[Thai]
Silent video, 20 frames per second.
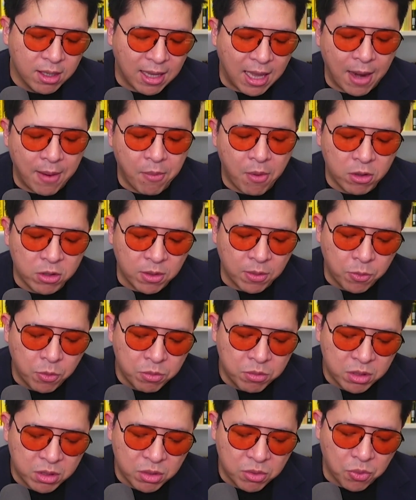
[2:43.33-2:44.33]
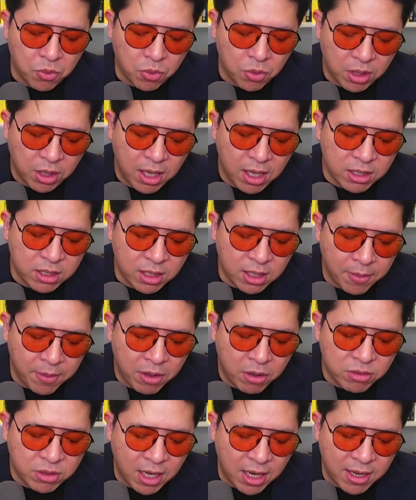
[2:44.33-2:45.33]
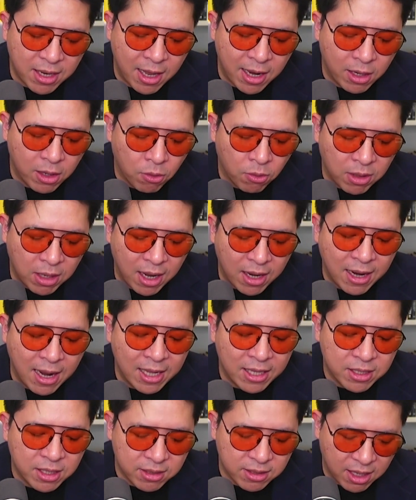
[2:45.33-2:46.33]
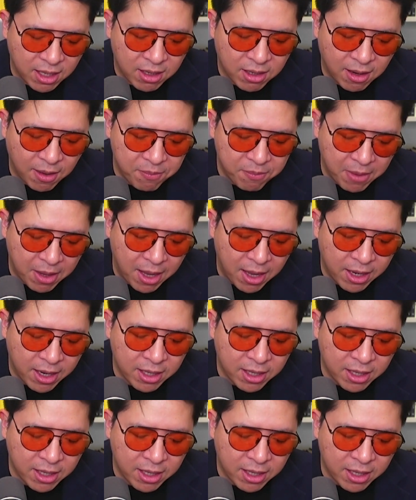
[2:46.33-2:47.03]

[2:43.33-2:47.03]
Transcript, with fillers: การมองจากมุมสูงเนี่ยจะทำให้เราใจเย็นลงและ ได้สติกลับมา